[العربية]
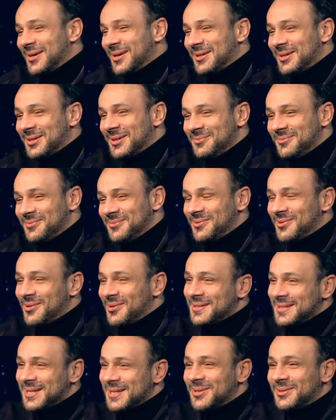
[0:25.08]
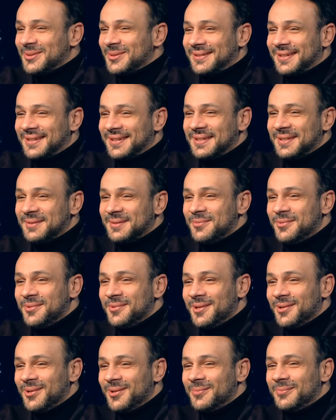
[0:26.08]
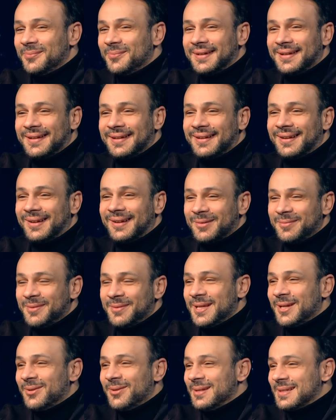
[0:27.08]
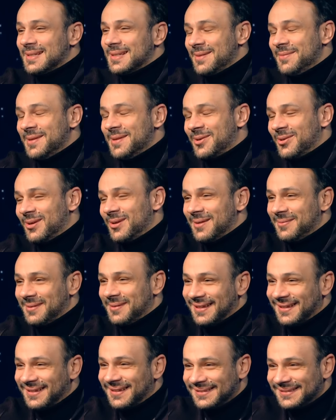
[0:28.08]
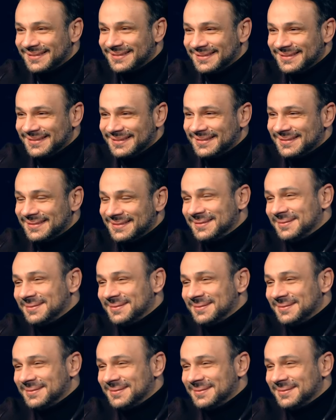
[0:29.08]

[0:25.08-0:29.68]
اكرم وكل سنه وانت طيب والامه العربيه والاسلاميه كلها بخير ان شاء الله يا